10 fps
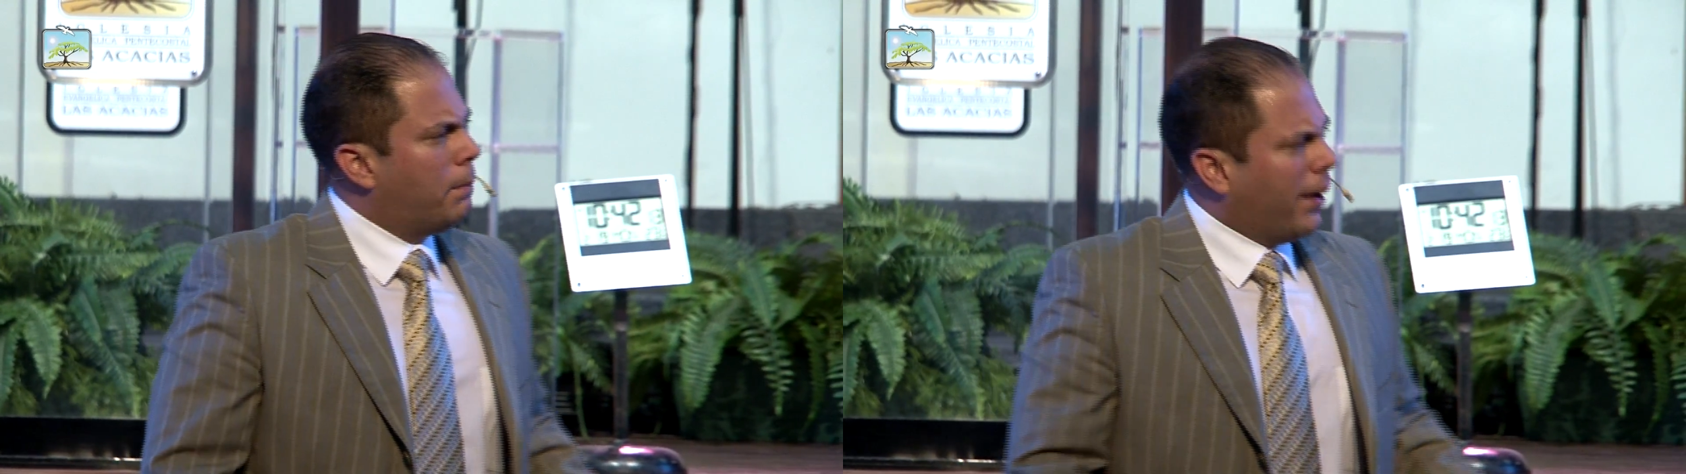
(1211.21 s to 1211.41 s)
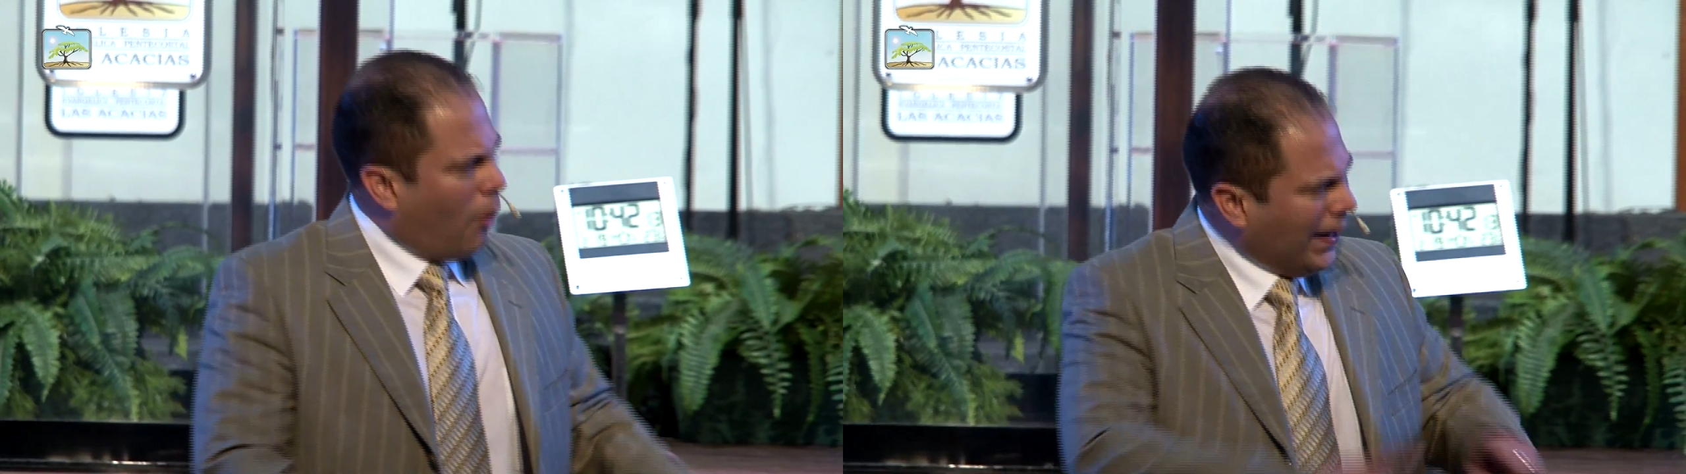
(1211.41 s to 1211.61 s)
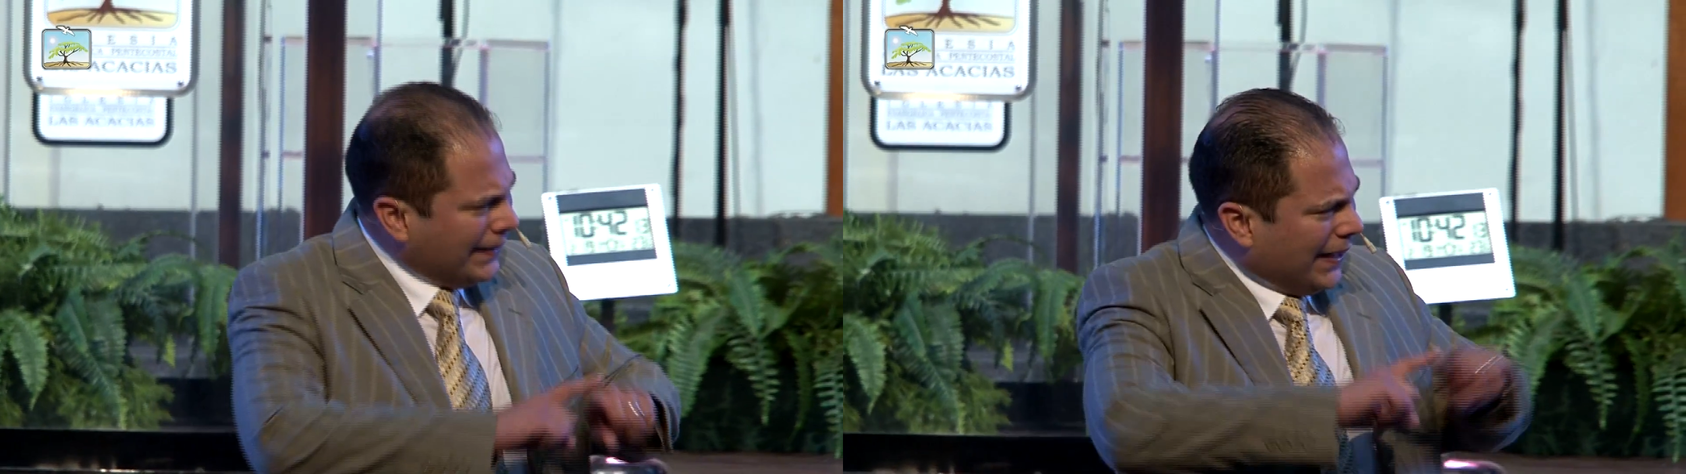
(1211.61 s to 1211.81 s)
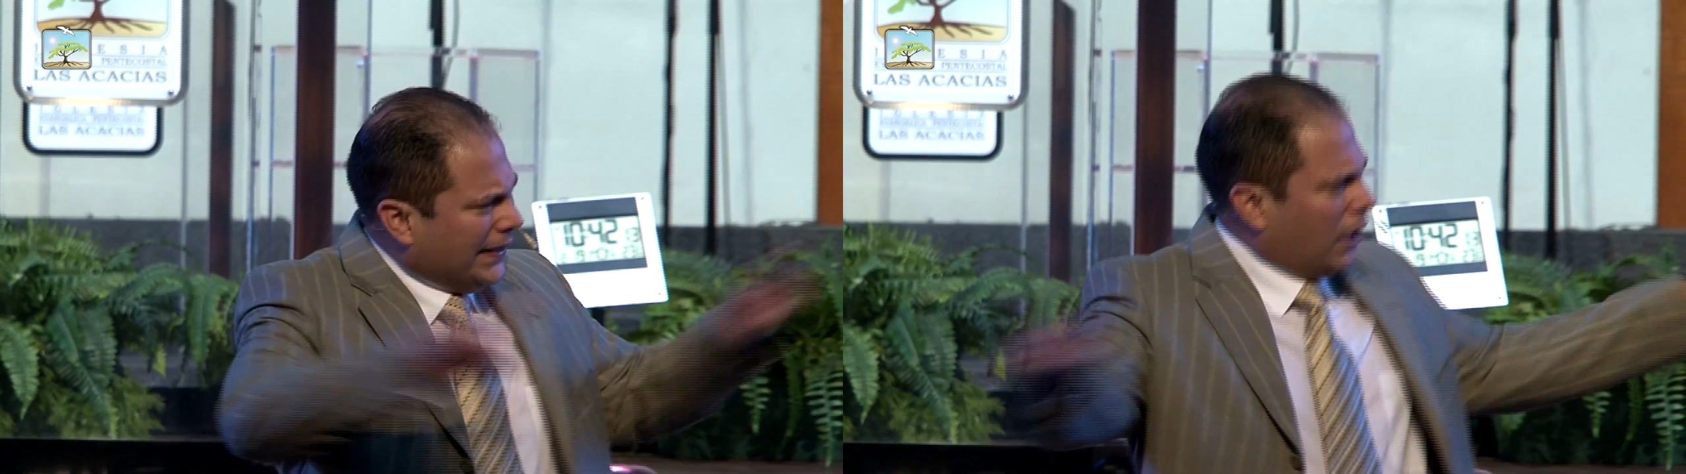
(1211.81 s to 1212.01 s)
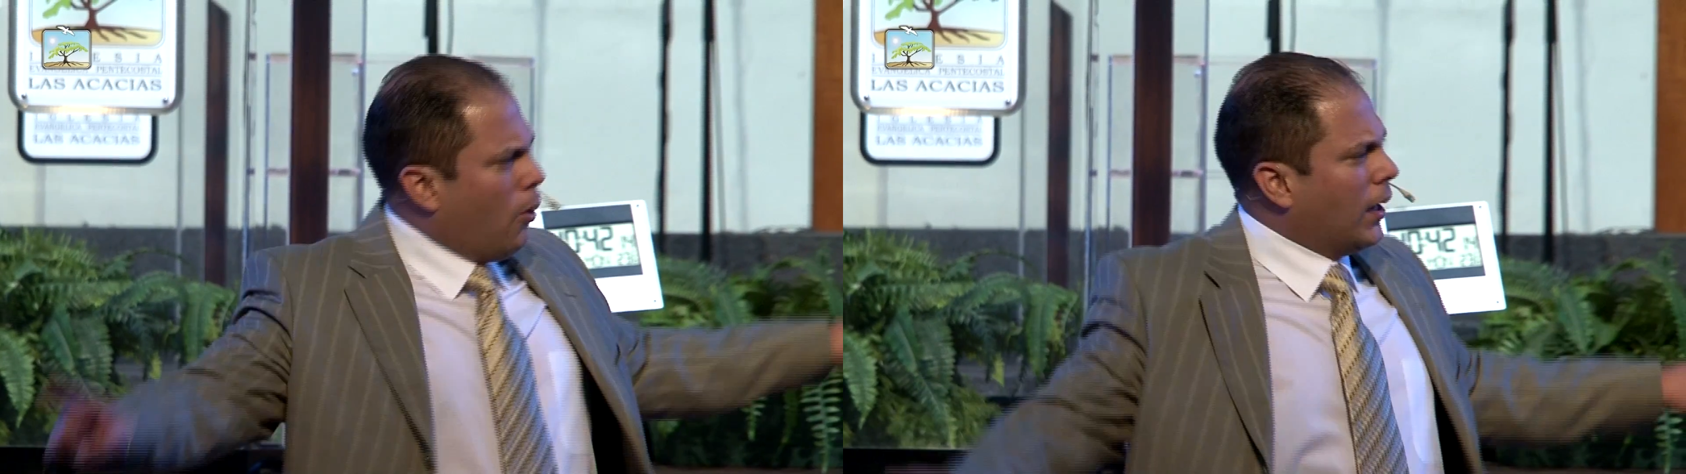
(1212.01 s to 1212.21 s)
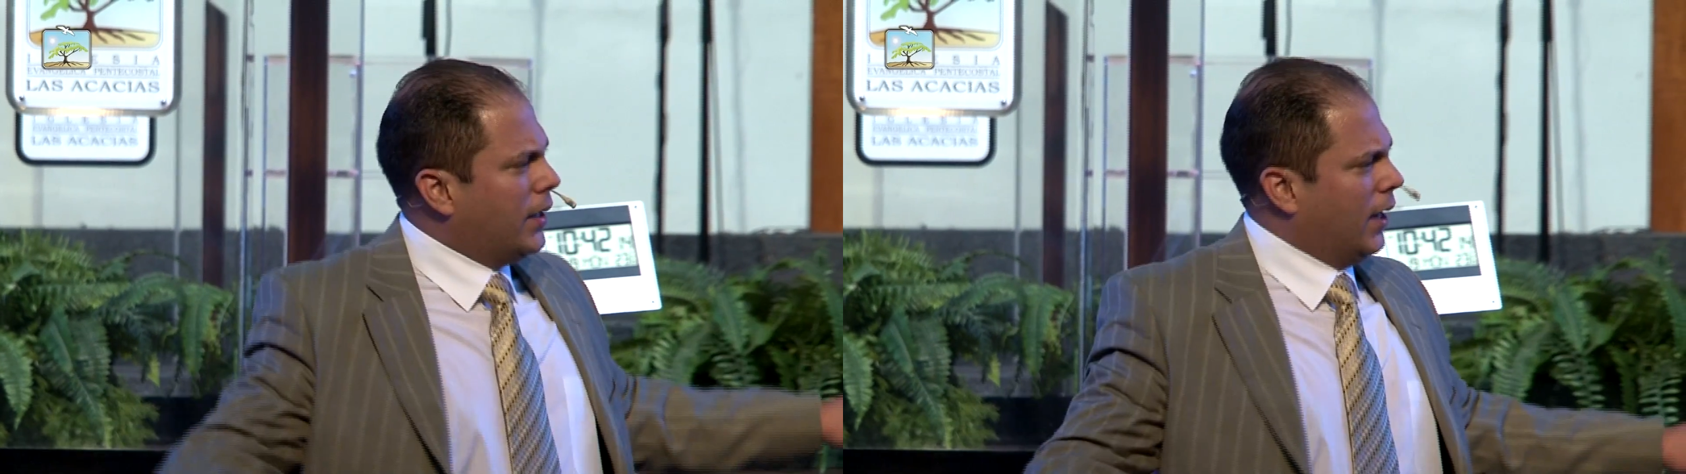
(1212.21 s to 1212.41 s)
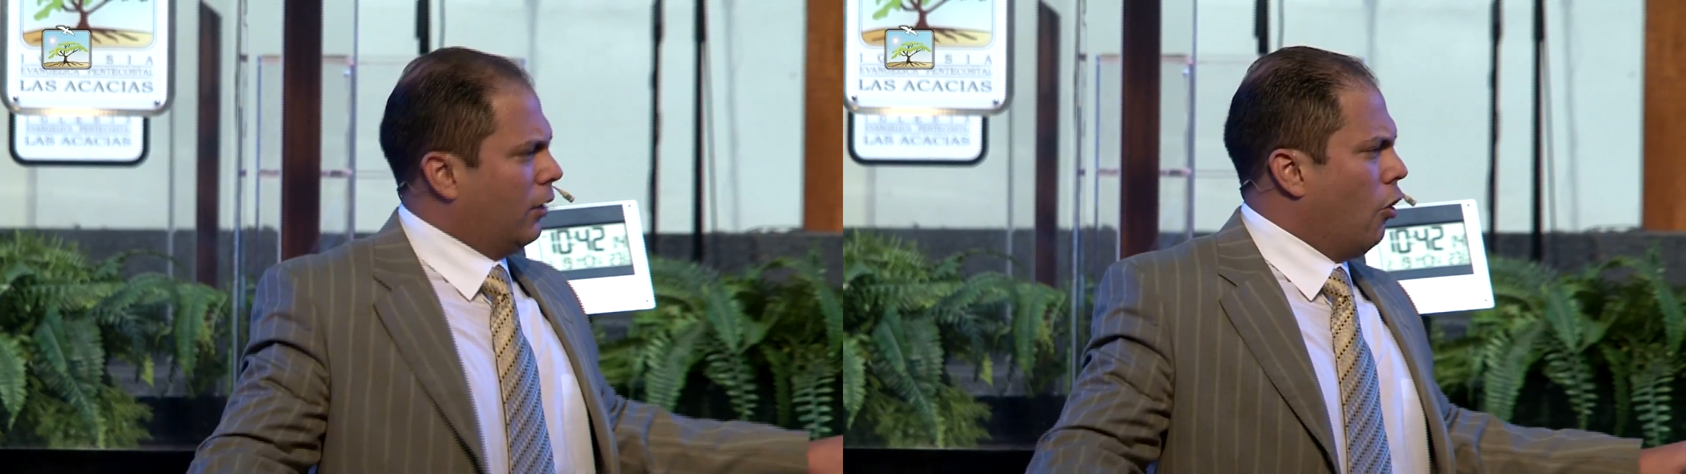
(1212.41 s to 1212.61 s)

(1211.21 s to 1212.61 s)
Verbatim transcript: Pero antes de cualquier